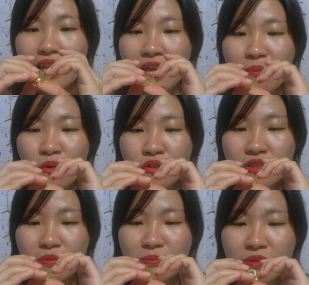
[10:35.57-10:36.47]
lemon
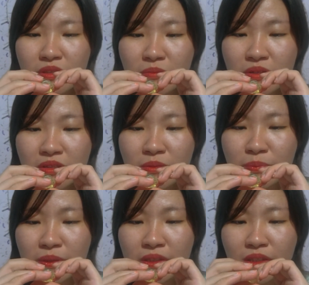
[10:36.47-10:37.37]
se -se
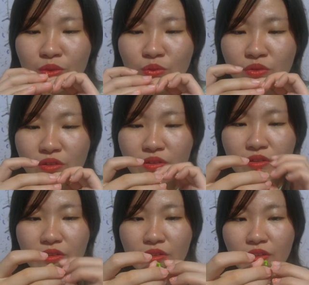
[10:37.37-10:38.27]
seperti itu
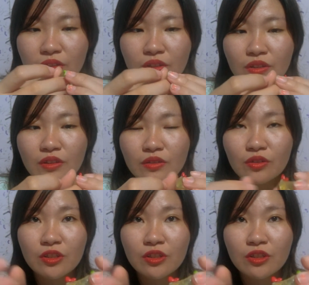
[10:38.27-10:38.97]
soalnya